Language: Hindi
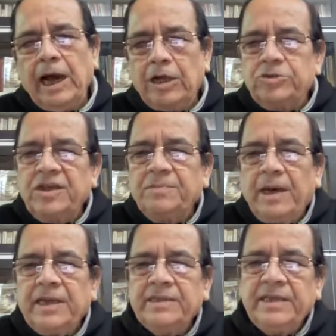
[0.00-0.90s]
आधुनिक
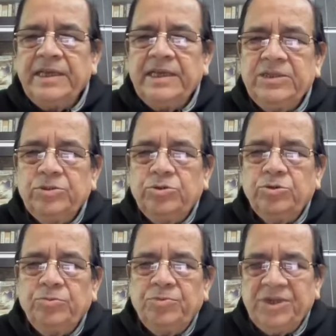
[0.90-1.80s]
भारत की जो
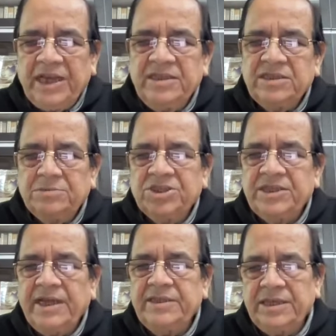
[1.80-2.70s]
बुनियादी
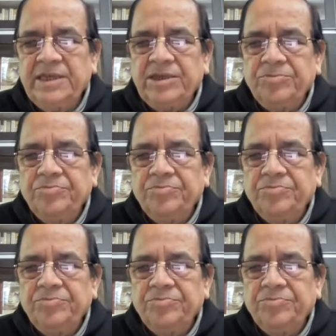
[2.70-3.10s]
समस्याएं थीं